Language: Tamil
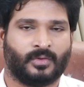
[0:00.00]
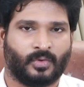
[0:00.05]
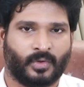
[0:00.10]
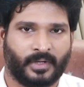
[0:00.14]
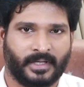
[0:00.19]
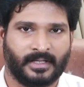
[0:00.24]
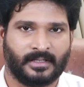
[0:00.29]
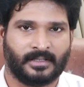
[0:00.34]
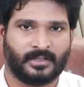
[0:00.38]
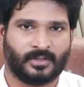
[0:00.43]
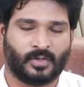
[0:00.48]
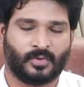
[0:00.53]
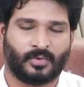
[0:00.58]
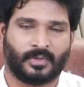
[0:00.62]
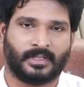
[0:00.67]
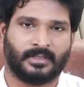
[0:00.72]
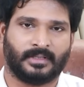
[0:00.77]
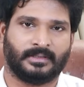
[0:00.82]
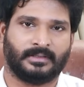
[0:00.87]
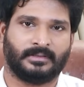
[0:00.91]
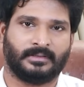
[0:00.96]
குறைகள்
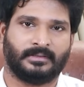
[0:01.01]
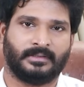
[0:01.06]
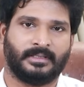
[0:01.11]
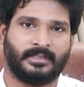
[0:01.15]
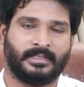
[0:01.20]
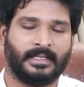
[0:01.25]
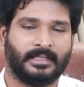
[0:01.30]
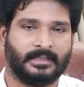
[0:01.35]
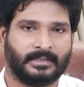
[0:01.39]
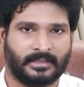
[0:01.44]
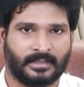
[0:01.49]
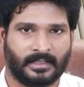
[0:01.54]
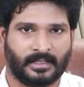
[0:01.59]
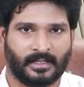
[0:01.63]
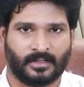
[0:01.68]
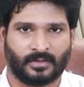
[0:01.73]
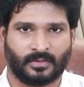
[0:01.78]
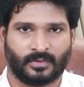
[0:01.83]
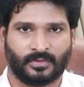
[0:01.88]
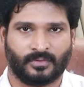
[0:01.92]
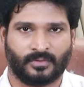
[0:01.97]
இருக்கக்கூடாது ஹெல்த்து
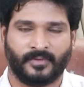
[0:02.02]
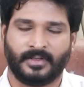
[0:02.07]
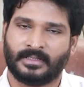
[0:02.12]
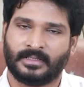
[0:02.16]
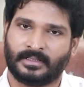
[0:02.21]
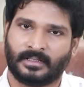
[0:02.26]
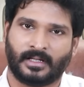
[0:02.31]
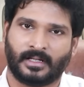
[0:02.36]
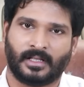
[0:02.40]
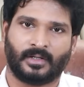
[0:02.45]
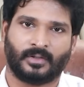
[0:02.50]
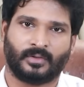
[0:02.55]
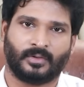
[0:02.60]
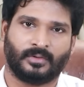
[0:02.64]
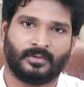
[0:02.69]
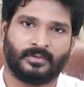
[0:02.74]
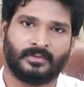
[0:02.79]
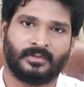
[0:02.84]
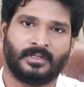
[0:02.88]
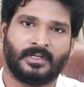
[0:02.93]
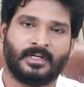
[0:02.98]
நல்லா இருக்கணும் வெல்த் நல்லா
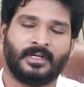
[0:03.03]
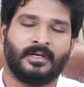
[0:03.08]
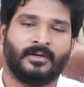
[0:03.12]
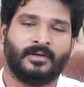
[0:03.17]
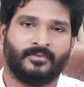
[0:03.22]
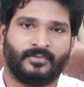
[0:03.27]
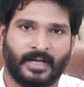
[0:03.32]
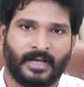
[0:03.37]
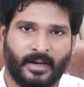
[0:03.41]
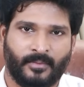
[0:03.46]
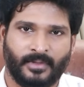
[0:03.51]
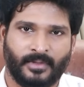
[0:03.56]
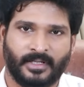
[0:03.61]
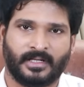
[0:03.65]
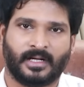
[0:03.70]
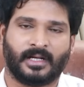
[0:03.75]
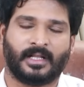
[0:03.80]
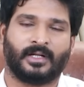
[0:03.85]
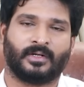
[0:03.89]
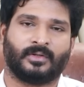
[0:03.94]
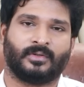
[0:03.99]
இருக்கணும் ஃபேமிலி
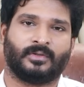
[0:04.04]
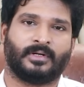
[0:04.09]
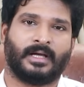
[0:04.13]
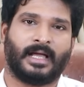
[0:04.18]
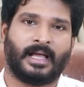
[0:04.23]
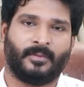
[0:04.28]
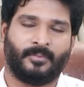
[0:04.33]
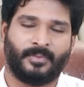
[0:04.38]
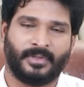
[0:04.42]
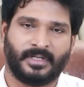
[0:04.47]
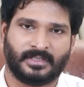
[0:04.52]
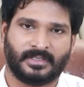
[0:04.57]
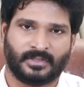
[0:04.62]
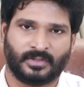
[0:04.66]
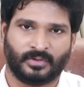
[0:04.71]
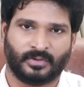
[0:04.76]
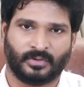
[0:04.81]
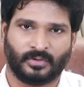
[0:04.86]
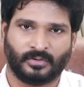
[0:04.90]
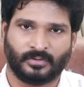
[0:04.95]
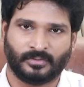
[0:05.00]
நல்லா இருக்கணும் ஹாப்பினஸ்
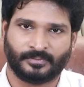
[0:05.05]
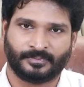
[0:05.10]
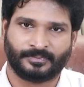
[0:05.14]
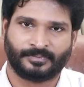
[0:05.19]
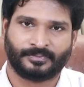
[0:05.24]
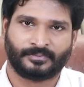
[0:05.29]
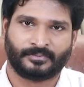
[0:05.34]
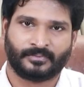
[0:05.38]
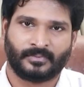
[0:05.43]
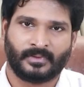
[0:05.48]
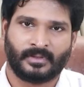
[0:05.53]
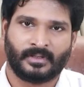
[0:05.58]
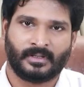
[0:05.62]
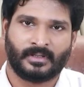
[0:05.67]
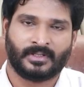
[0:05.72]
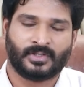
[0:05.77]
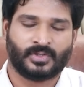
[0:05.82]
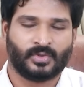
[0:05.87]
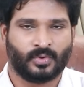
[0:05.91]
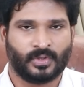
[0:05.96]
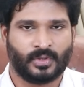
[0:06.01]
இருக்கணும்
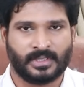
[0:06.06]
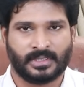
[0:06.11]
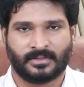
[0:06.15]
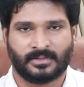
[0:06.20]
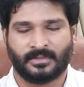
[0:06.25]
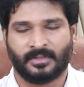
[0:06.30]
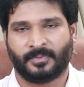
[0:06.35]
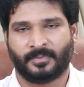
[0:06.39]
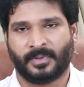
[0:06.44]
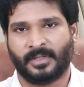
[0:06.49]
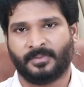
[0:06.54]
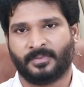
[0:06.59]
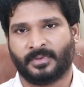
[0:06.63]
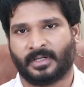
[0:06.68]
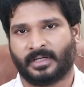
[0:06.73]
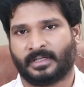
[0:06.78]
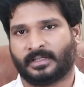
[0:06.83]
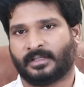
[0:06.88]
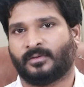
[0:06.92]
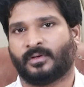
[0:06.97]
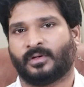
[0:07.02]
ஸ்டூடெண்ட்ஸ்க்கு வந்து படிப்பு
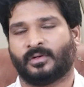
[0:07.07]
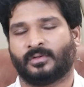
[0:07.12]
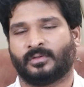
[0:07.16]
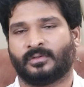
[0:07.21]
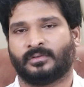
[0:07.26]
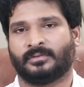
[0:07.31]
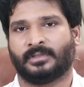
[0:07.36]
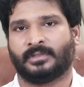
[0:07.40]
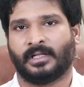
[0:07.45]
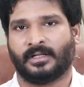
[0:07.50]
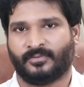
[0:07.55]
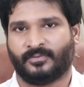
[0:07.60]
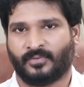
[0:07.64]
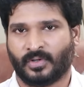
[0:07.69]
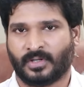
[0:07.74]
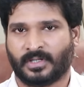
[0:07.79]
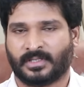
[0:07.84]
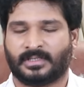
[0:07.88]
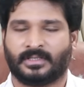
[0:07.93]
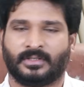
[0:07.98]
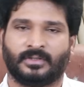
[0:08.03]
கரெக்டாக வரணும் நல்ல
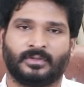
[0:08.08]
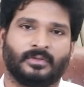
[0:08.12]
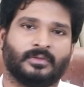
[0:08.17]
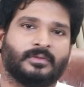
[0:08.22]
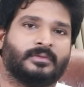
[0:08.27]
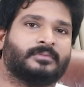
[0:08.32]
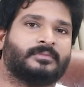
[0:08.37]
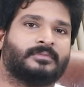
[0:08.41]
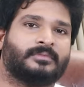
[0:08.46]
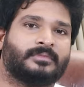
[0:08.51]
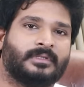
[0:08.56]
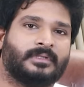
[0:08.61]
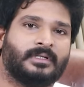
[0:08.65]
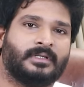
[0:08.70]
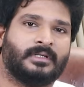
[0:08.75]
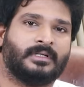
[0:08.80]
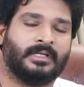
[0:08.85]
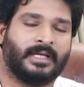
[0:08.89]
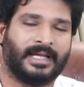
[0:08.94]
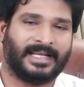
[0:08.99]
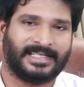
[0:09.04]
ஃபோக்கஸ் இருக்கணும்
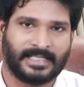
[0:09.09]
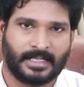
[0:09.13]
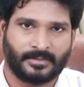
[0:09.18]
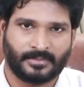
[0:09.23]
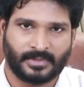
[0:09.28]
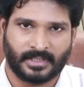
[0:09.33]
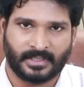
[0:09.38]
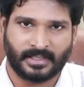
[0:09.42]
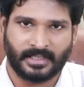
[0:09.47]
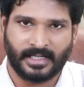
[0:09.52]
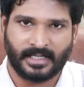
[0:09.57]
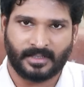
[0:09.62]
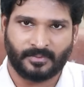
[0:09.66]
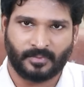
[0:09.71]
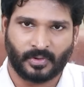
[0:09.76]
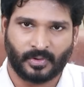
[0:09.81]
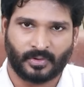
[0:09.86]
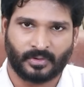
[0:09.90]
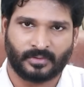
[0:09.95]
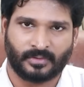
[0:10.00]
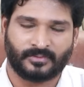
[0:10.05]
எக்ஸாம்ஸை கிளியர்
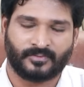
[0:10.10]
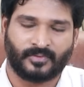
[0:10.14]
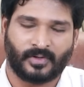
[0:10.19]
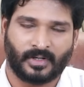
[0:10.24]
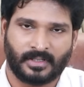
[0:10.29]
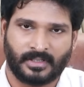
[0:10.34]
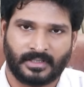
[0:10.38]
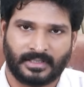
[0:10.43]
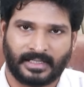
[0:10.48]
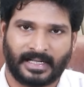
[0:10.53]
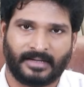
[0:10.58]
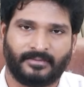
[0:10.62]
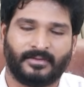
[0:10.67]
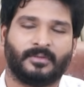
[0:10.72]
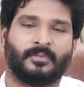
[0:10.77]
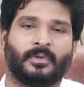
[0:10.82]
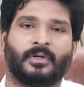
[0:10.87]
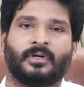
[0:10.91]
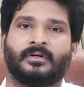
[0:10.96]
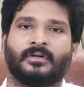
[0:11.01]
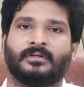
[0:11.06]
பண்ணணும் ஃபாரின்
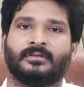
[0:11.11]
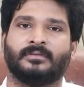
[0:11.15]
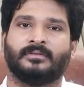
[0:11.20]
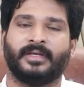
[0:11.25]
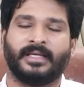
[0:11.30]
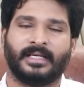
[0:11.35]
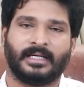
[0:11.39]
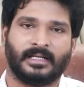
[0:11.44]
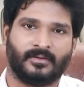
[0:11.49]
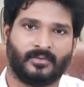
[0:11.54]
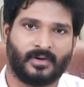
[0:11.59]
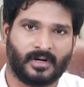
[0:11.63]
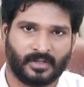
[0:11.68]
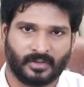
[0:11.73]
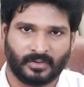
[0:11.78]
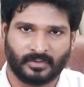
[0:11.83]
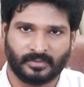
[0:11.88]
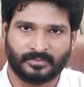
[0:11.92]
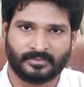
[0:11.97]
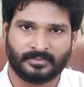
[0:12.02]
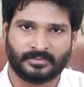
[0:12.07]
ட்ராவல் பண்ணணும் வெஹிக்கிள்
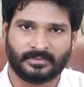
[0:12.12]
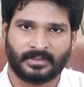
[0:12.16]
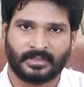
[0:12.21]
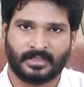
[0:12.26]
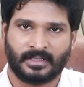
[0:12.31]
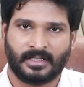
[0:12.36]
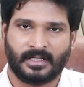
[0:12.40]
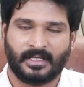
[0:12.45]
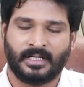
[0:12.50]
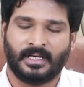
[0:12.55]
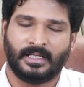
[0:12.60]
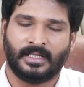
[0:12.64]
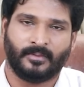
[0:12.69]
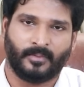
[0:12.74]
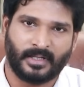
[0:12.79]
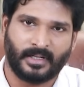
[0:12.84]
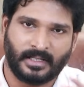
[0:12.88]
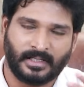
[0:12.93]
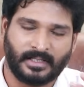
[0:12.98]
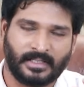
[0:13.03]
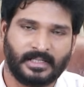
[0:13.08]
வாங்கணும் இந்த
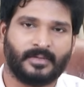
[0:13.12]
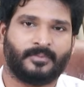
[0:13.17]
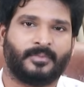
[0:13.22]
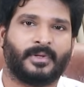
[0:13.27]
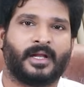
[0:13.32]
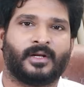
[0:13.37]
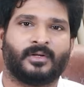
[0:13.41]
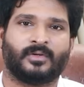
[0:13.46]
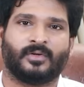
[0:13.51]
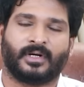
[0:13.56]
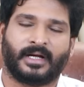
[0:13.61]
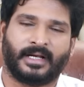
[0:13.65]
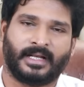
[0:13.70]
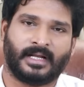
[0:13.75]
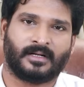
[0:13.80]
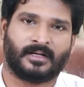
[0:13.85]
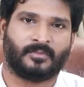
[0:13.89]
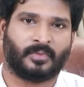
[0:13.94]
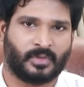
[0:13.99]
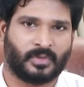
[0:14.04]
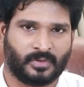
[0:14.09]
மாதிரி நிறைய பிளான் இருக்கும்
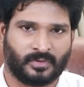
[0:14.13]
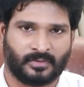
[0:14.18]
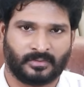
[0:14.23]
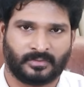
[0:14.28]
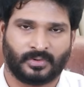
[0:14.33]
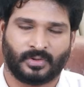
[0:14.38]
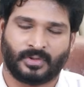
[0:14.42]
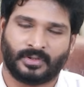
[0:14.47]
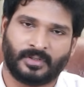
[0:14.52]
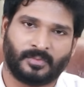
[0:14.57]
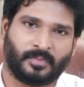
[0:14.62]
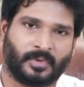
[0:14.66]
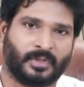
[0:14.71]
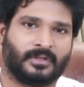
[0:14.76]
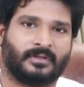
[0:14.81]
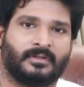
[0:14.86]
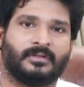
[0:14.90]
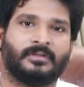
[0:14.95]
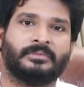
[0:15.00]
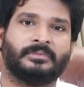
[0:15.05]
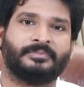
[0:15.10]
கல்யாணம் பண்ணணும் குழந்த
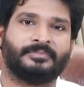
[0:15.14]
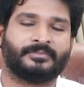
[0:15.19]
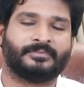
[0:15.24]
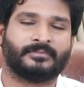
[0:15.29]
பிறக்கணும்